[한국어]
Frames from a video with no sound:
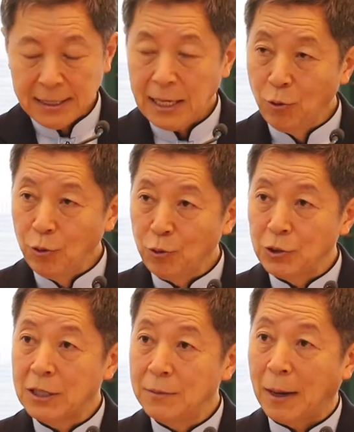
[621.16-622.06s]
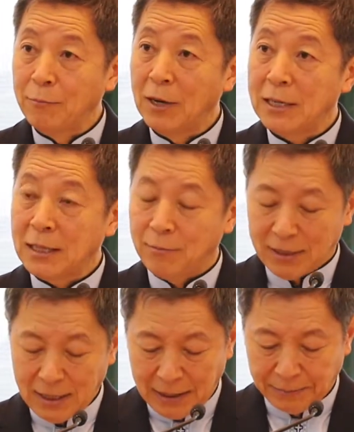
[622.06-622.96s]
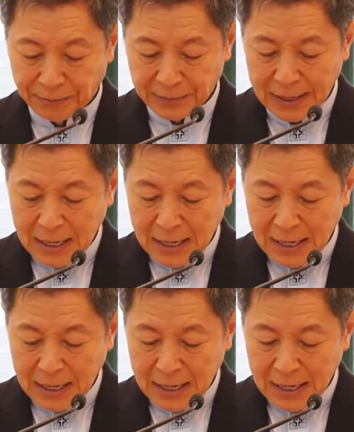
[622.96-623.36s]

새로운 도시를 방문할 때마다